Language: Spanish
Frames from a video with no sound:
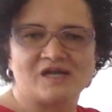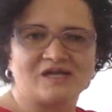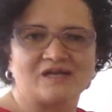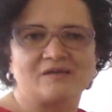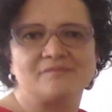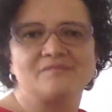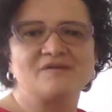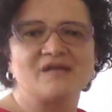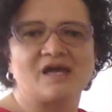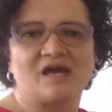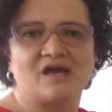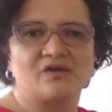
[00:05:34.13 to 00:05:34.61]
ha
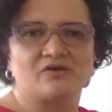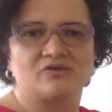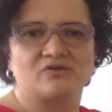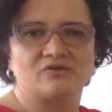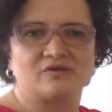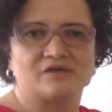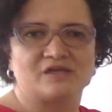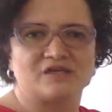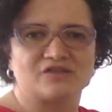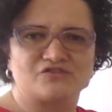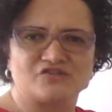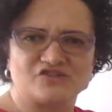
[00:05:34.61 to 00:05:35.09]

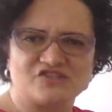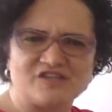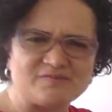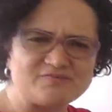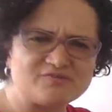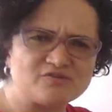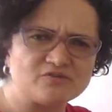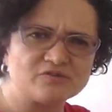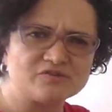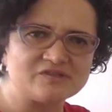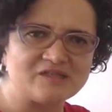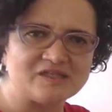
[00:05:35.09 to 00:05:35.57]
cambiado, eso es
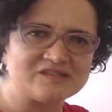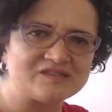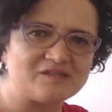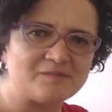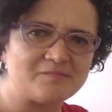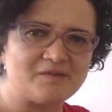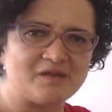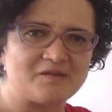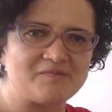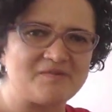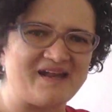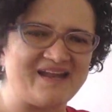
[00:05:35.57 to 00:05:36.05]
absolutamente
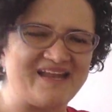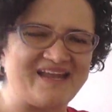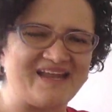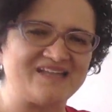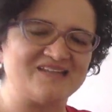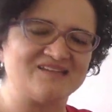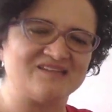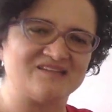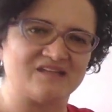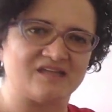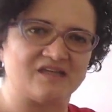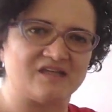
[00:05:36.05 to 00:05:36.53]

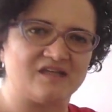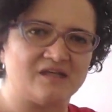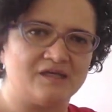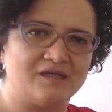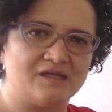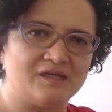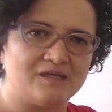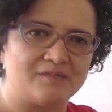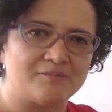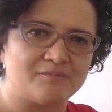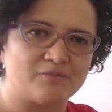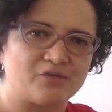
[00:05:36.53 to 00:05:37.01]
permanente,
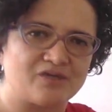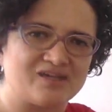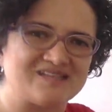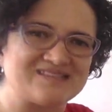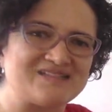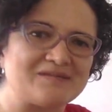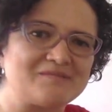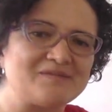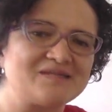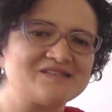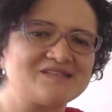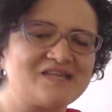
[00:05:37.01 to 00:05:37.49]
porque es
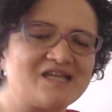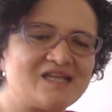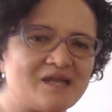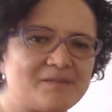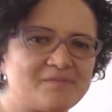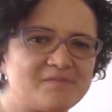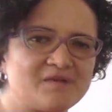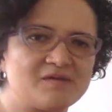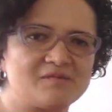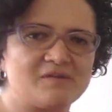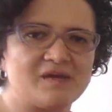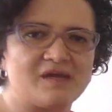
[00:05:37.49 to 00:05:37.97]
la
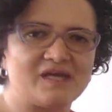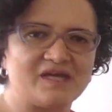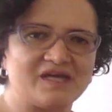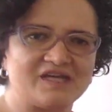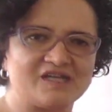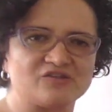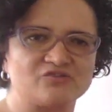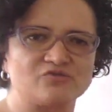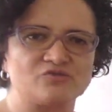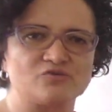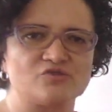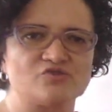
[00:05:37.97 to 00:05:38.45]
materia prima de la
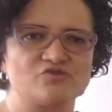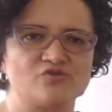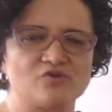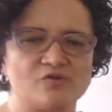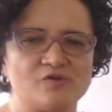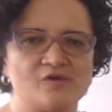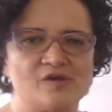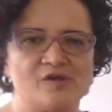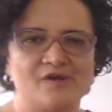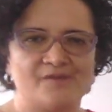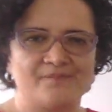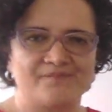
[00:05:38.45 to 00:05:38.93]
que tú y
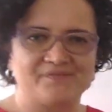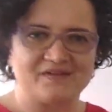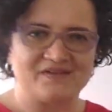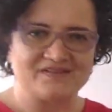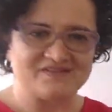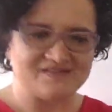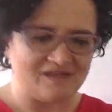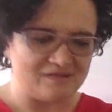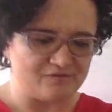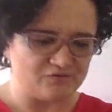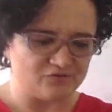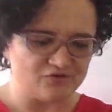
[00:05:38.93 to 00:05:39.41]
yo
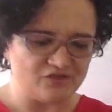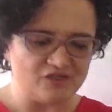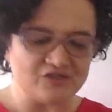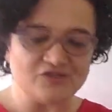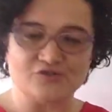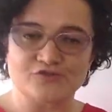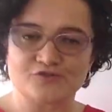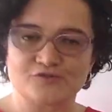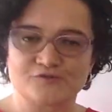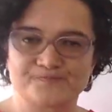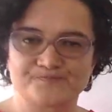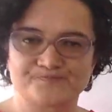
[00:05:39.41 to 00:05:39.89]
estamos
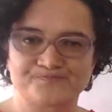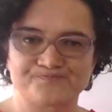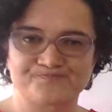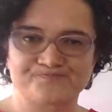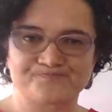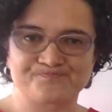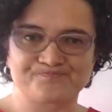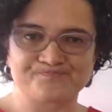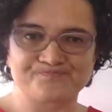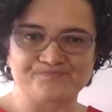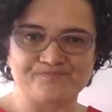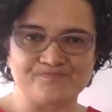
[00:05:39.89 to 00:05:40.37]
hechos
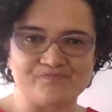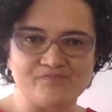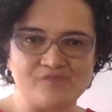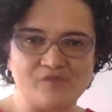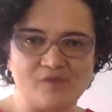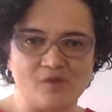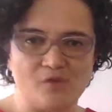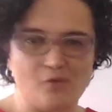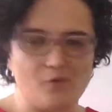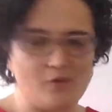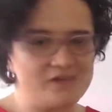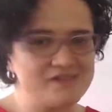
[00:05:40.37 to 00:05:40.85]

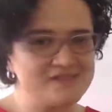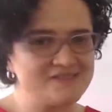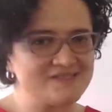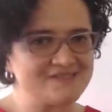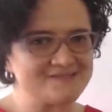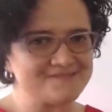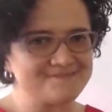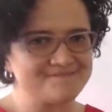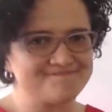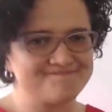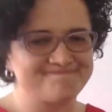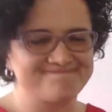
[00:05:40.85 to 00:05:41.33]
o
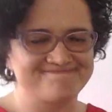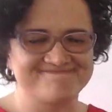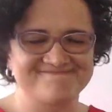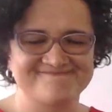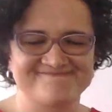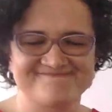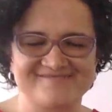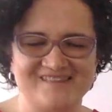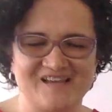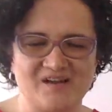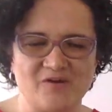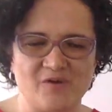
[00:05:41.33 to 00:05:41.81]

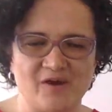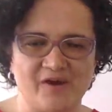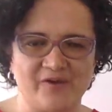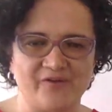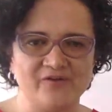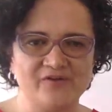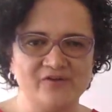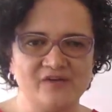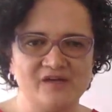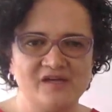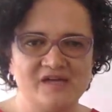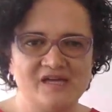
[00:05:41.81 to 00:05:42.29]

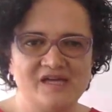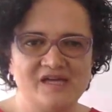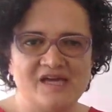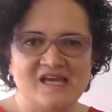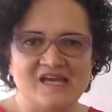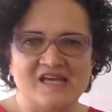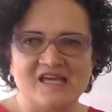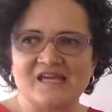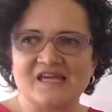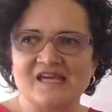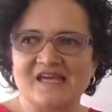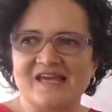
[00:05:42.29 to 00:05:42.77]
acuerdo?
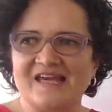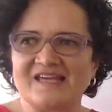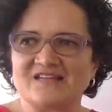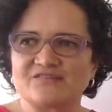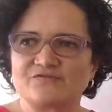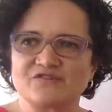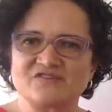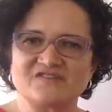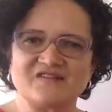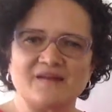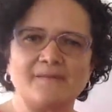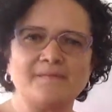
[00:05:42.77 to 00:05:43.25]
Y
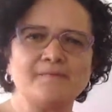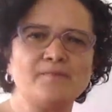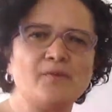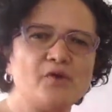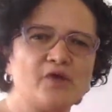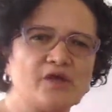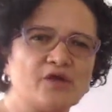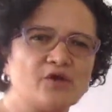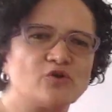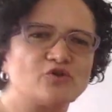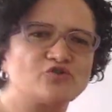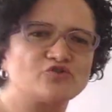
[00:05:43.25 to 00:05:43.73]
esto es tan
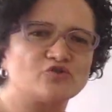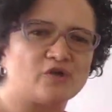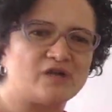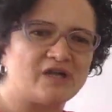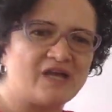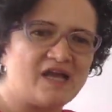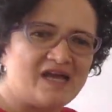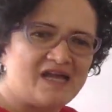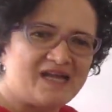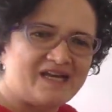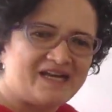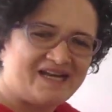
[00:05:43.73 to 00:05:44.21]
poderoso,
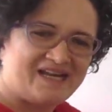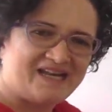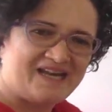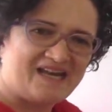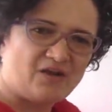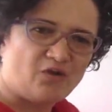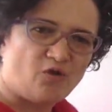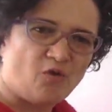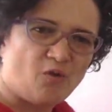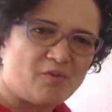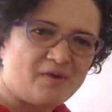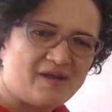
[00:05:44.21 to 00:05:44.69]
el
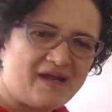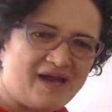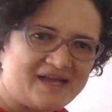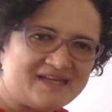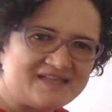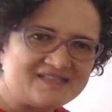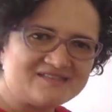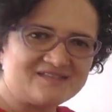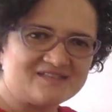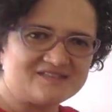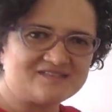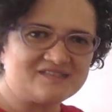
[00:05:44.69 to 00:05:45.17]
recobrar
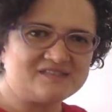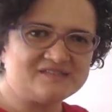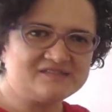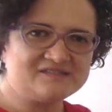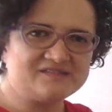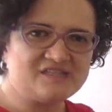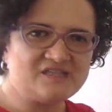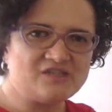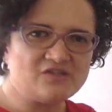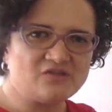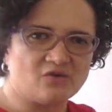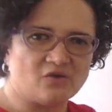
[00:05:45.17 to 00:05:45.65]
este
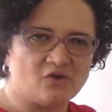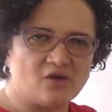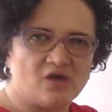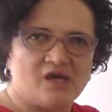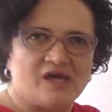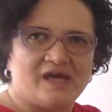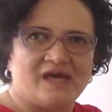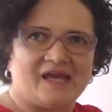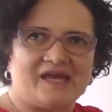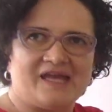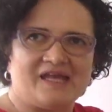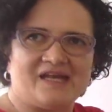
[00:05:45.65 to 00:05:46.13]
sentido,
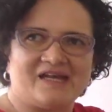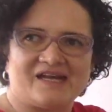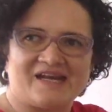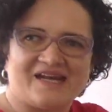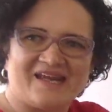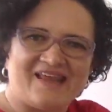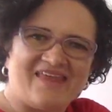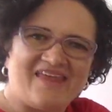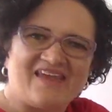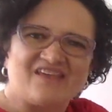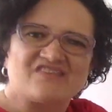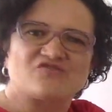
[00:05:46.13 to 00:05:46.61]
el
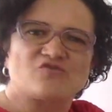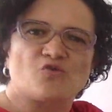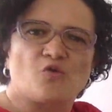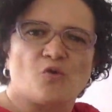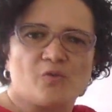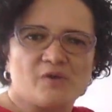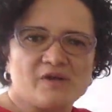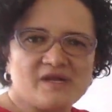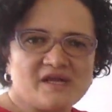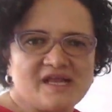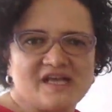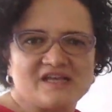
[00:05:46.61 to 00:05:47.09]

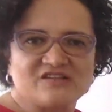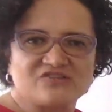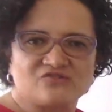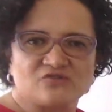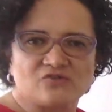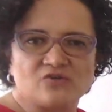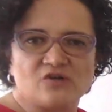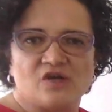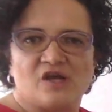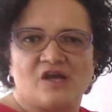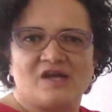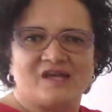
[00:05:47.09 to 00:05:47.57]
redescubrir
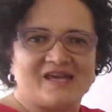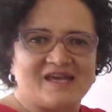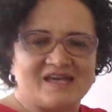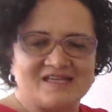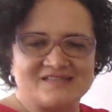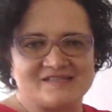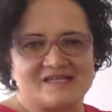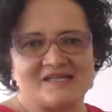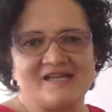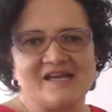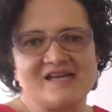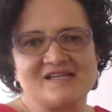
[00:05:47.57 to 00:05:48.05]
esto, que
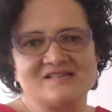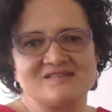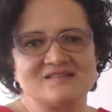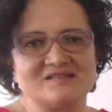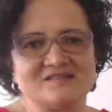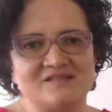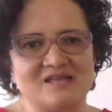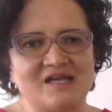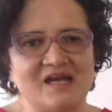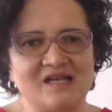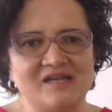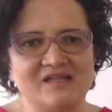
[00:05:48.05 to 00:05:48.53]
es el eje
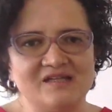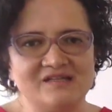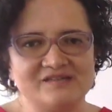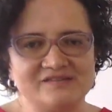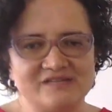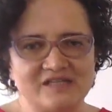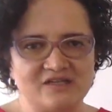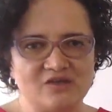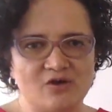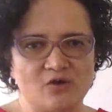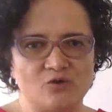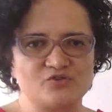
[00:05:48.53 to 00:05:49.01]
central
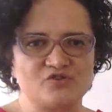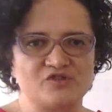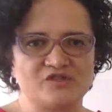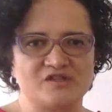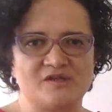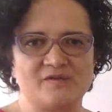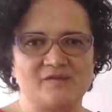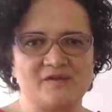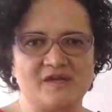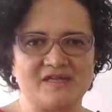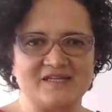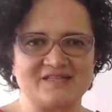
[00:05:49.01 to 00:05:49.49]
del coaching
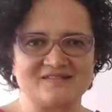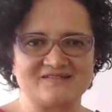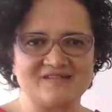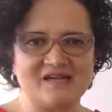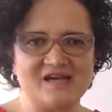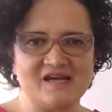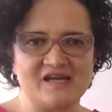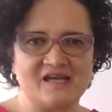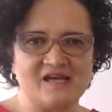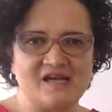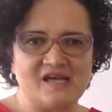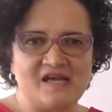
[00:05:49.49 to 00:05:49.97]
de
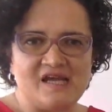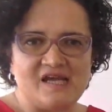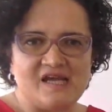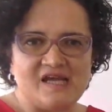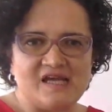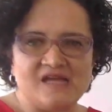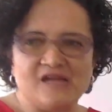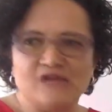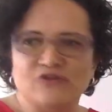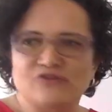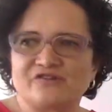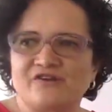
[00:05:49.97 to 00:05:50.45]
bienestar.
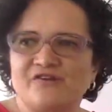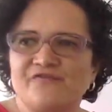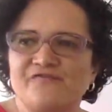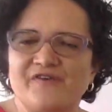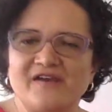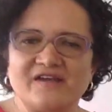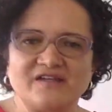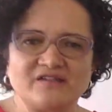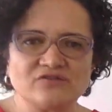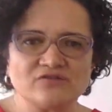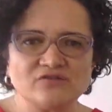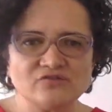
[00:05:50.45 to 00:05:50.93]
Y los
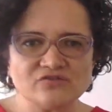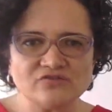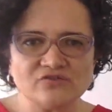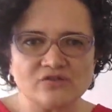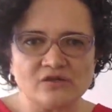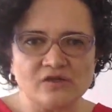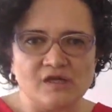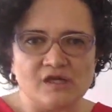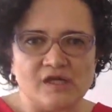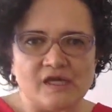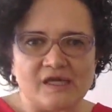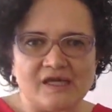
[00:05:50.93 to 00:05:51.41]

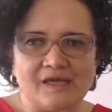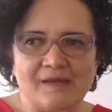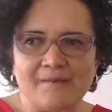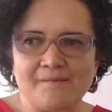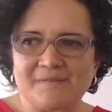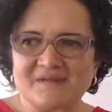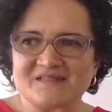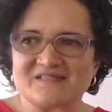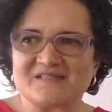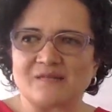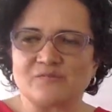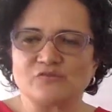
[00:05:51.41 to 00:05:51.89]
efectos que
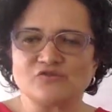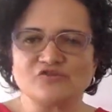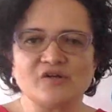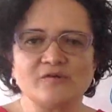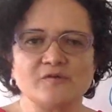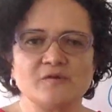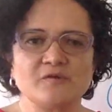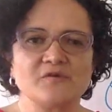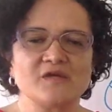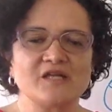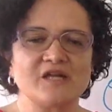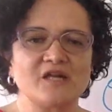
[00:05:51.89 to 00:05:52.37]
empezamos a
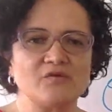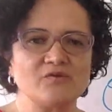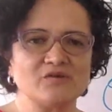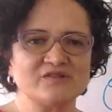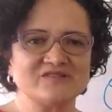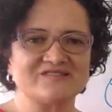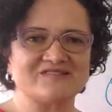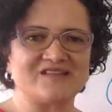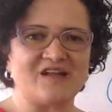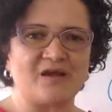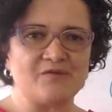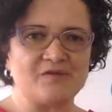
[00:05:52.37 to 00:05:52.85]
vivir en
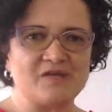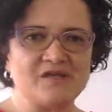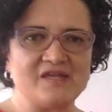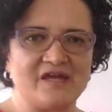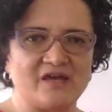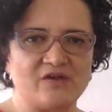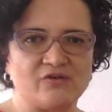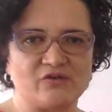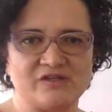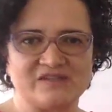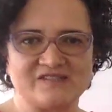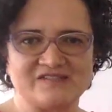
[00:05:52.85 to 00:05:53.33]
nuestra
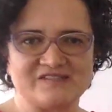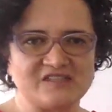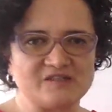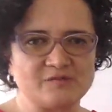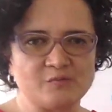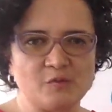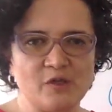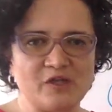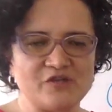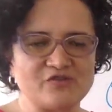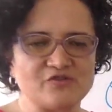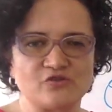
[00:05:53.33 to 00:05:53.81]
vida con esta
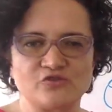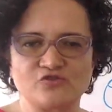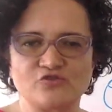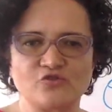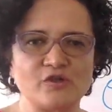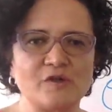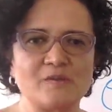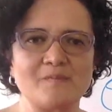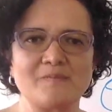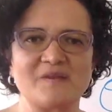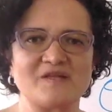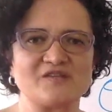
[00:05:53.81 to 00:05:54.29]
exploración
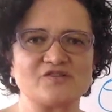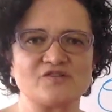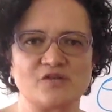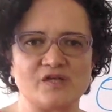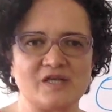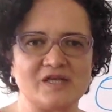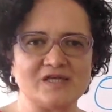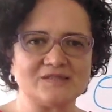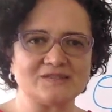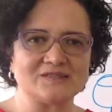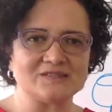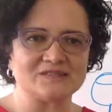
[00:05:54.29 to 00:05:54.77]
son
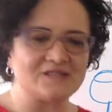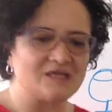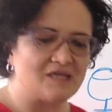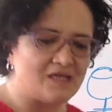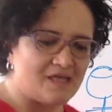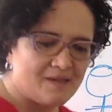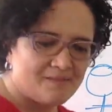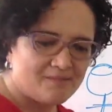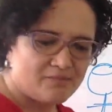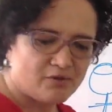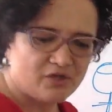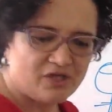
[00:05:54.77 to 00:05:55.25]
impresionantes,
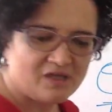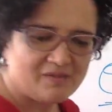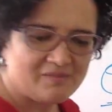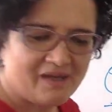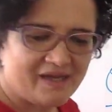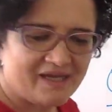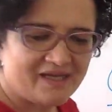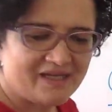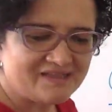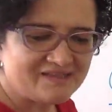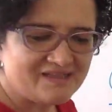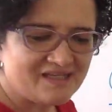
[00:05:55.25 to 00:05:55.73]
porque
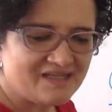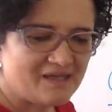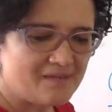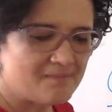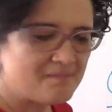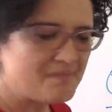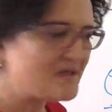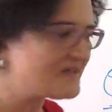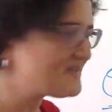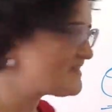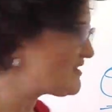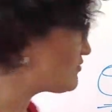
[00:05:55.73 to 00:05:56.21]
imagínate que
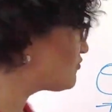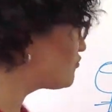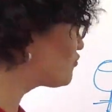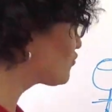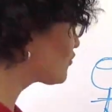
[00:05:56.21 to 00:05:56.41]
empieza a